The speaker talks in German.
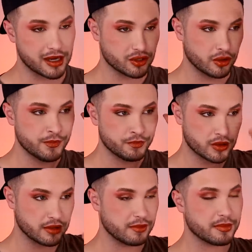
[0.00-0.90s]
Also
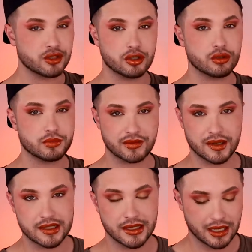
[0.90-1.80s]
die Wimpern sollen um
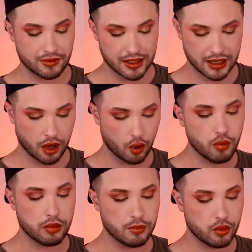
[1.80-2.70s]
20 Grad weiter nach
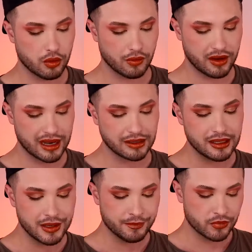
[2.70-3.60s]
oben gebogen
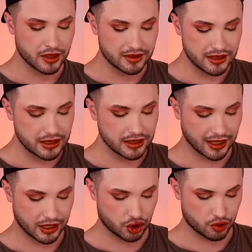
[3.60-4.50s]
werden. Sieht
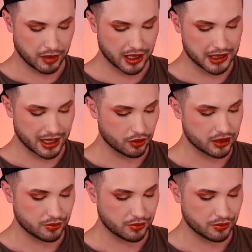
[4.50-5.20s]
recht spannend aus.